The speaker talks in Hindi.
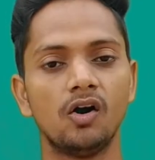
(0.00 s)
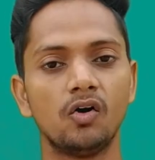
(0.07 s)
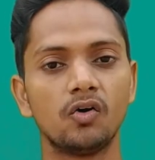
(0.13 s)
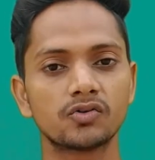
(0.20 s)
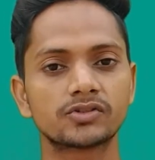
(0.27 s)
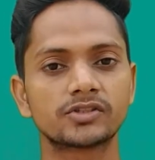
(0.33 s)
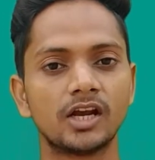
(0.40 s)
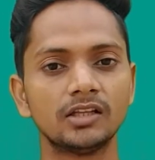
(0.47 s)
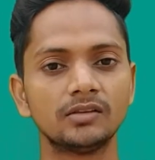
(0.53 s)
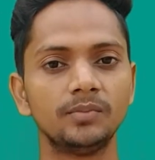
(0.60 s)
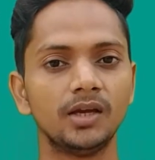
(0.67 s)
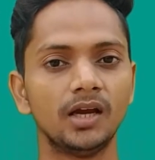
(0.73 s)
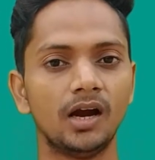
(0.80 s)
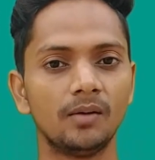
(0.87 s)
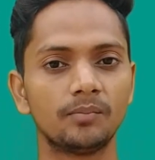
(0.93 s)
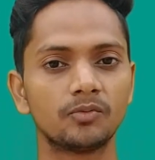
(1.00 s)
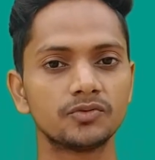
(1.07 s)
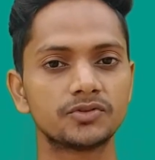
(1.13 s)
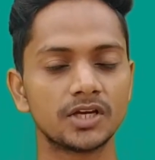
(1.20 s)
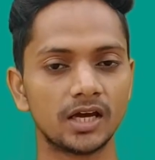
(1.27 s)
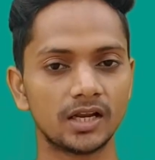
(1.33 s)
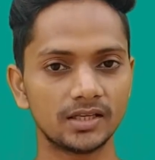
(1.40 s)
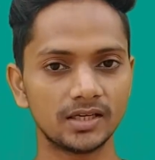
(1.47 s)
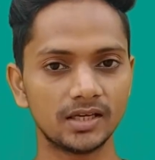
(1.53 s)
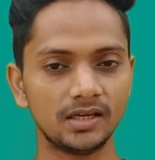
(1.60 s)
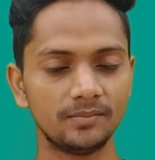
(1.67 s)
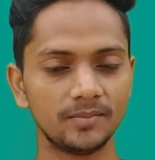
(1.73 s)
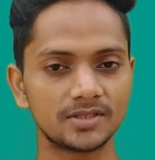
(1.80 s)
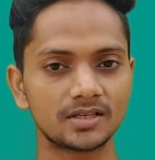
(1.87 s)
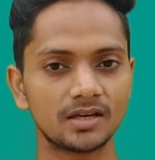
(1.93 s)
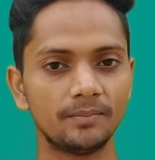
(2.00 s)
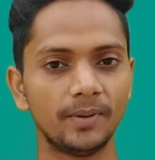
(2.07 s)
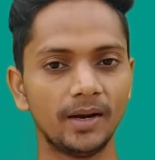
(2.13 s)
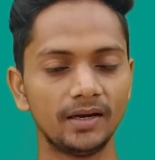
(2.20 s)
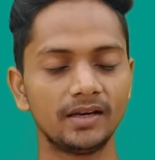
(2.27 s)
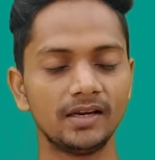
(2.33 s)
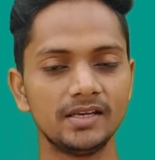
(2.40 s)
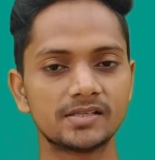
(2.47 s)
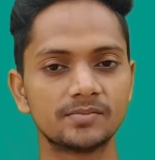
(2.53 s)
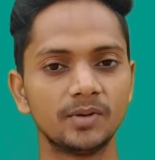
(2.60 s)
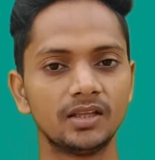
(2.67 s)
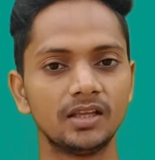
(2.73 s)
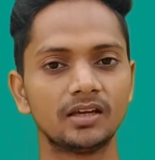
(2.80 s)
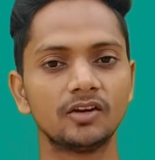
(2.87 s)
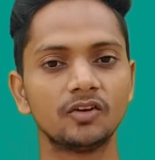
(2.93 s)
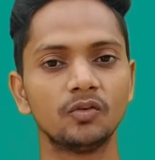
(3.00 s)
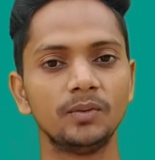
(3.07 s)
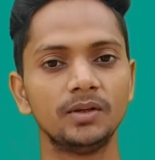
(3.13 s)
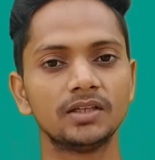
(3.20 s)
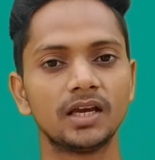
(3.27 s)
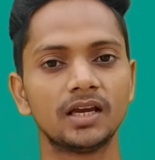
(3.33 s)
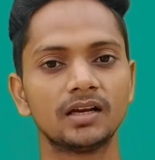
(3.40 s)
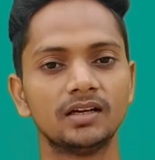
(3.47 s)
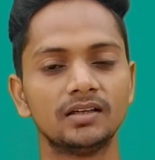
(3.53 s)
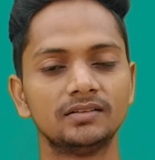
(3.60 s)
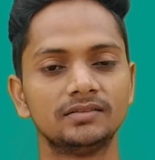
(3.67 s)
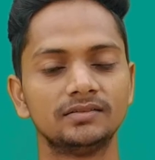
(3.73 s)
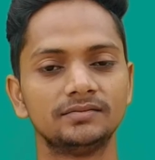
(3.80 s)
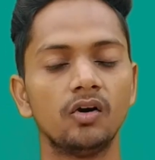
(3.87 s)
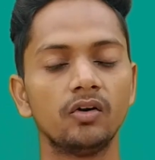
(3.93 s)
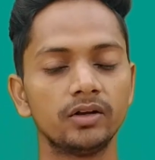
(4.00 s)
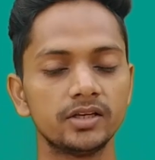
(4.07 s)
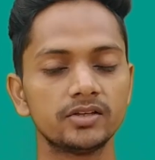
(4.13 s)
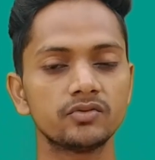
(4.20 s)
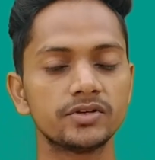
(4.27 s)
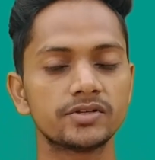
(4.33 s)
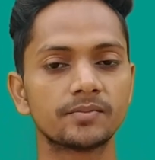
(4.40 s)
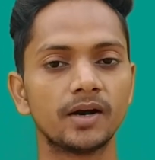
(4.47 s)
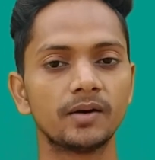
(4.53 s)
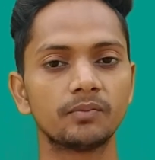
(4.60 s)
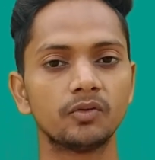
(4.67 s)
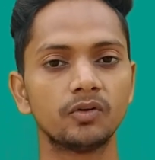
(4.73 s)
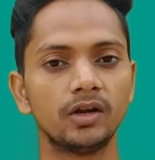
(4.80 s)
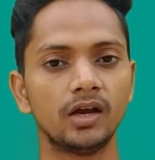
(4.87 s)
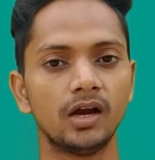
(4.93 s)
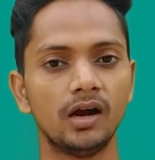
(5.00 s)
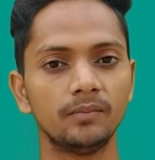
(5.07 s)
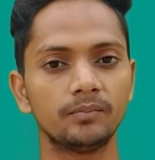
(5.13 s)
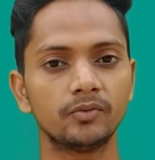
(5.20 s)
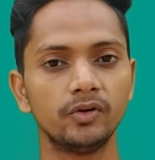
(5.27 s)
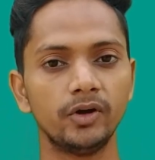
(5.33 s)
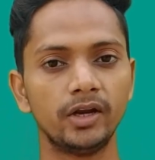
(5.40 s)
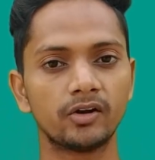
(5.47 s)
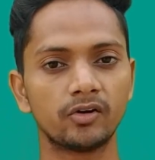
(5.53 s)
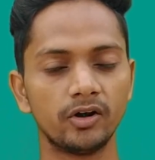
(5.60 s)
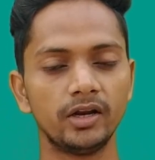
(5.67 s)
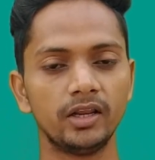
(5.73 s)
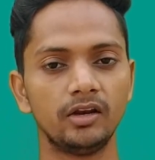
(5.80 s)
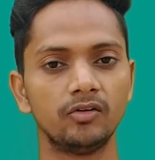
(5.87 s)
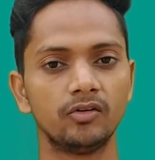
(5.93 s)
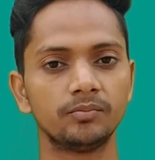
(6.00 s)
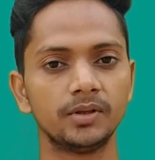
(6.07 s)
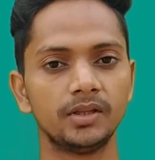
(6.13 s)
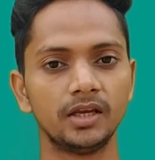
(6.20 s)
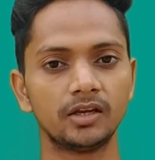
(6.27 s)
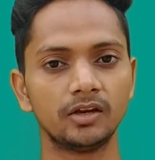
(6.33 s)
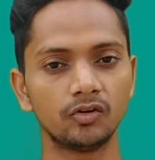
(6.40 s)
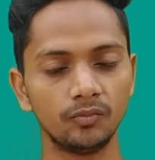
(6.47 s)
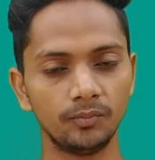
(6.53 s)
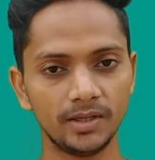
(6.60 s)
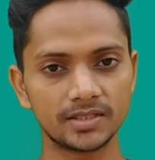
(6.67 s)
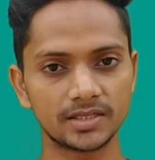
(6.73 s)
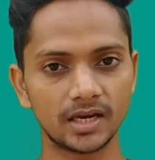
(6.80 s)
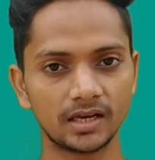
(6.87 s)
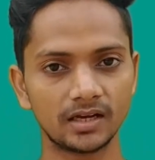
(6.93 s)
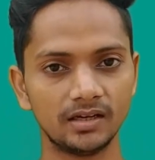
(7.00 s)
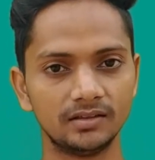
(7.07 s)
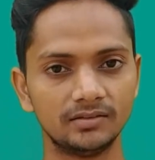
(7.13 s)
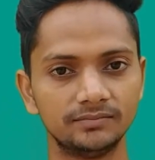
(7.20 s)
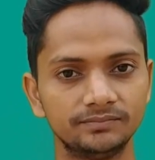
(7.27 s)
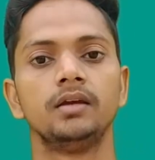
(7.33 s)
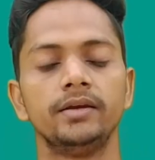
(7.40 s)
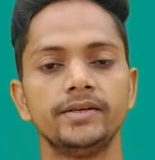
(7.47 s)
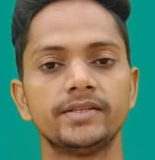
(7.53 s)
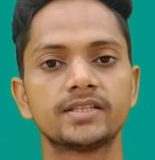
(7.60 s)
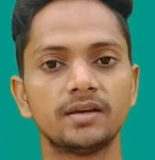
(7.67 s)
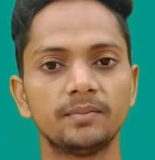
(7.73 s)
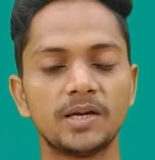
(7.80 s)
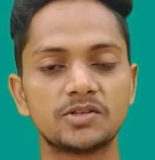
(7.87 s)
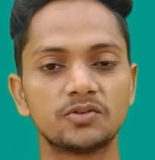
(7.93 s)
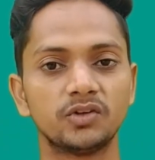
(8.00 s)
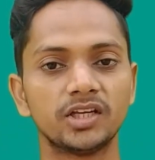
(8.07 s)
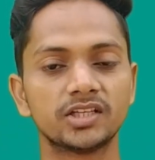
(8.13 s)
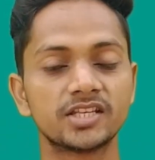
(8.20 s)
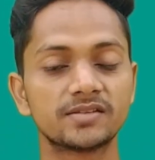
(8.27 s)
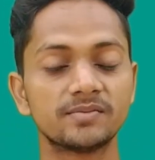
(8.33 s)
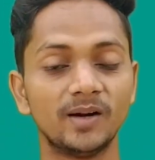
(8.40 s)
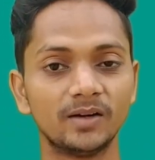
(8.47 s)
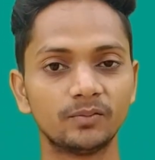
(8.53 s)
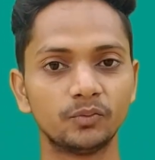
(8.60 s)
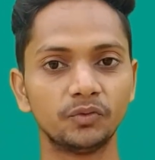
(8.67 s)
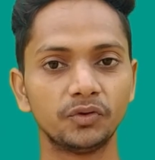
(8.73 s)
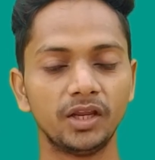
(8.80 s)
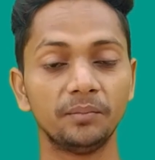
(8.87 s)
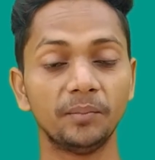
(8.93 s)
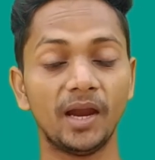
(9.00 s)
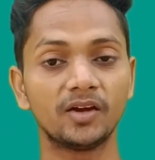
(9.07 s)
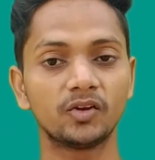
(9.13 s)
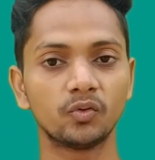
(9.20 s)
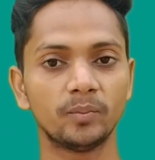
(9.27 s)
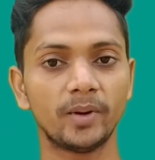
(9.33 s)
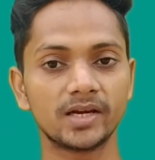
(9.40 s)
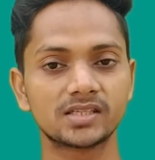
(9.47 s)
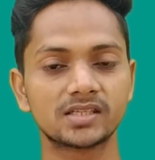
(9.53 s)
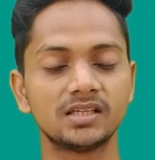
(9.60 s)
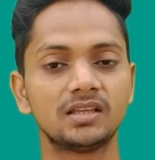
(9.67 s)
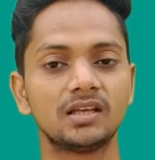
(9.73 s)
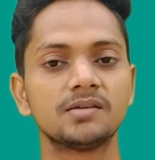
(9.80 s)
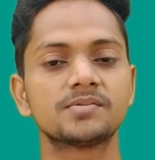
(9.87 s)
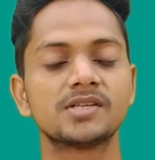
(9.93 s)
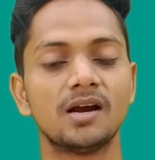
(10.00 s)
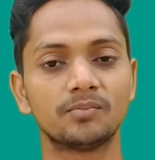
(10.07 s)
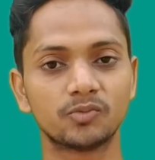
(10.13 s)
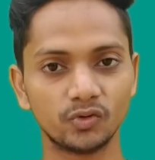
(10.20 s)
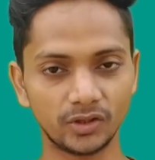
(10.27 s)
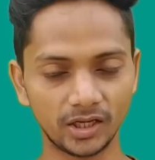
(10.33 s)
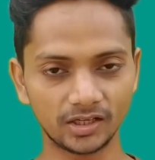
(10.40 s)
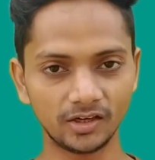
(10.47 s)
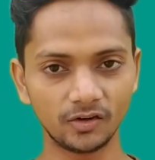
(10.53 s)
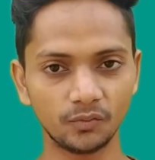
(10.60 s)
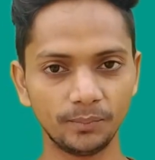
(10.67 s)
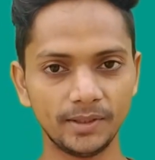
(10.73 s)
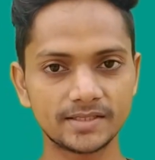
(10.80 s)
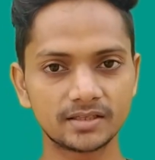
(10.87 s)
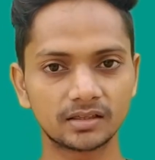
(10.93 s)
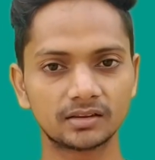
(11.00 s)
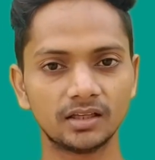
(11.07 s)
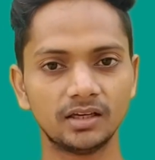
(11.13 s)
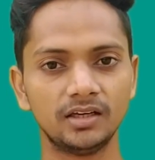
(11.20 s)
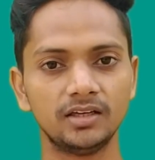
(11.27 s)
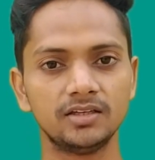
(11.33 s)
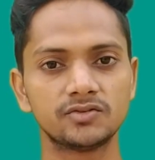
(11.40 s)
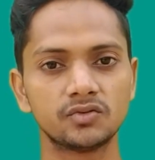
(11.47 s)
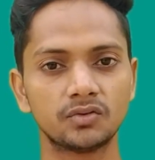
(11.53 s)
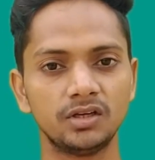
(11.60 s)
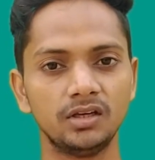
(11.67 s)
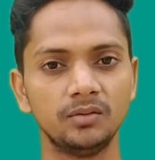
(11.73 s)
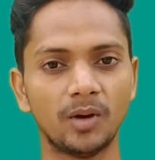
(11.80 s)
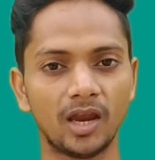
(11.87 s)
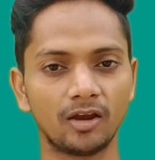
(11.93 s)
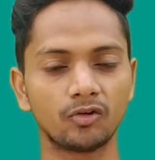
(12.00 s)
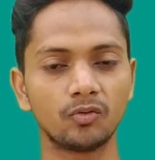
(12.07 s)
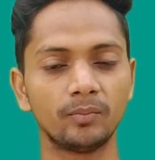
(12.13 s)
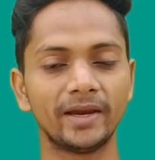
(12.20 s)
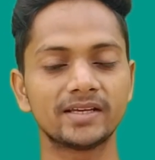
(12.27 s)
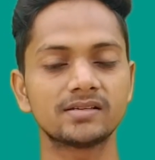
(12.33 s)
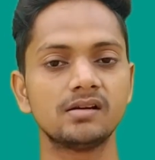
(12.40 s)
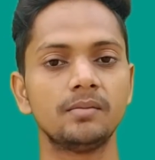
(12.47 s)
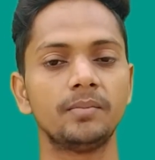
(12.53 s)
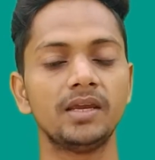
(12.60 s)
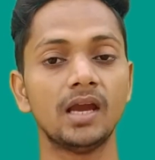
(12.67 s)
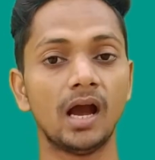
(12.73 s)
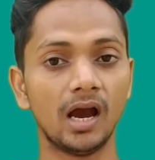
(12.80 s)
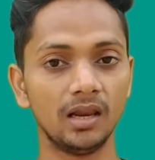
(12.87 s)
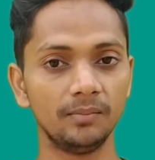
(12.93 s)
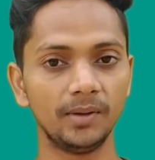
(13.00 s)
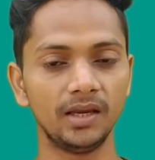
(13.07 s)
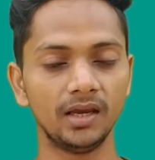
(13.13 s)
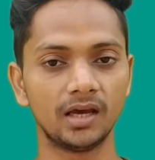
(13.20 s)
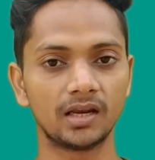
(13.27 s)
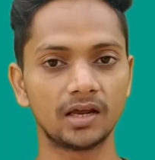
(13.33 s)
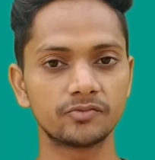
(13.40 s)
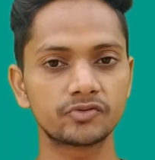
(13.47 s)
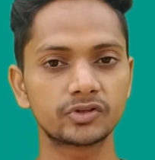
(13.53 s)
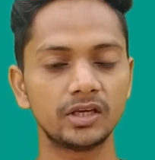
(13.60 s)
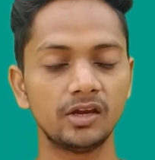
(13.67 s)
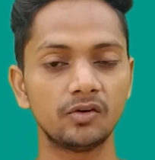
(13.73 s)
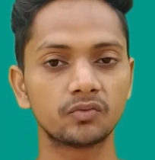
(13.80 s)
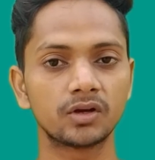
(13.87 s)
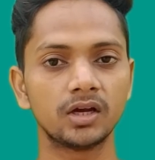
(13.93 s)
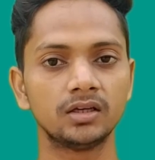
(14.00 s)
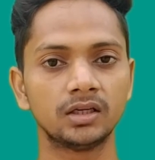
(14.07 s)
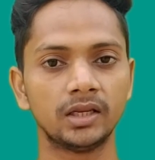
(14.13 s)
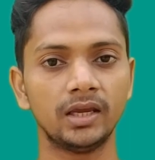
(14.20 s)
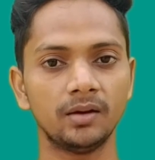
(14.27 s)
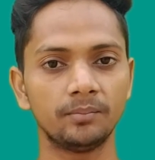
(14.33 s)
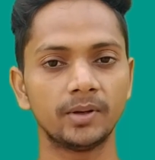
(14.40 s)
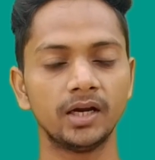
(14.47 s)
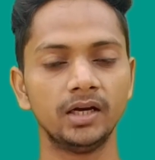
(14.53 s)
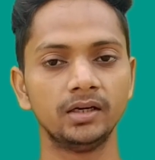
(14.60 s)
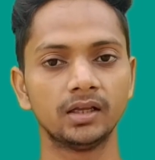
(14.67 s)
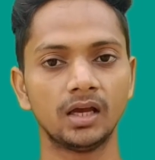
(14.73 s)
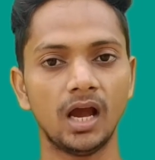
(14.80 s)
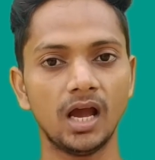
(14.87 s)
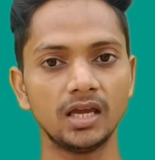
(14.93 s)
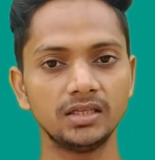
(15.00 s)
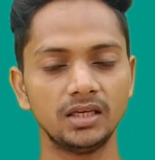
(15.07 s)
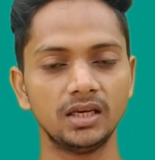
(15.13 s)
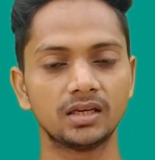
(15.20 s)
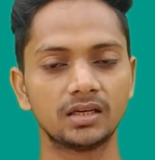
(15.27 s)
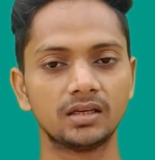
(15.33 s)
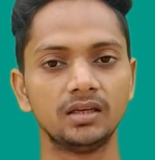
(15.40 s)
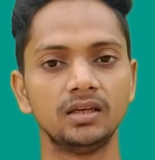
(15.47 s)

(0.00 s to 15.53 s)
और साथ में आपको चार हज़ार एम एच का बैटरी इसमें देखने को मिल जाएगा और ये जो स्मार्टफोन है आपको एंड्रॉयड इलेवन पर देखने को मिल जाएगा इसके बाद जो नेक्स्ट स्मार्टफोन है माइक्रोमैक्स की तरफ से आपको देखने को मिल सकता है जो कि माइक्रोमैक्स ने अभी हाल में ही अनाउंस किया उनका नया ब्रांड आई एन